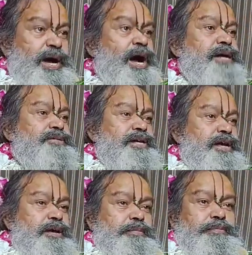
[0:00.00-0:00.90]
प्रकाश
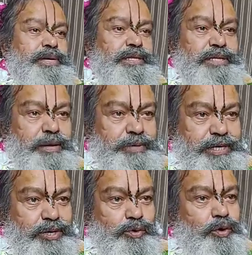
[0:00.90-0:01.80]

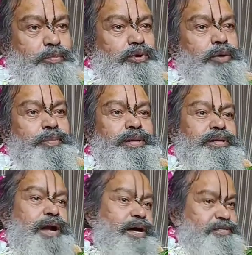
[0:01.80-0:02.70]
वृंदावन गोप गोपी
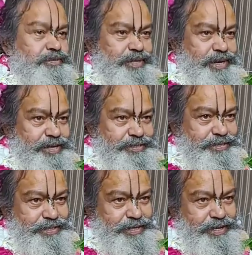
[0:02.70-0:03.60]
रास विलास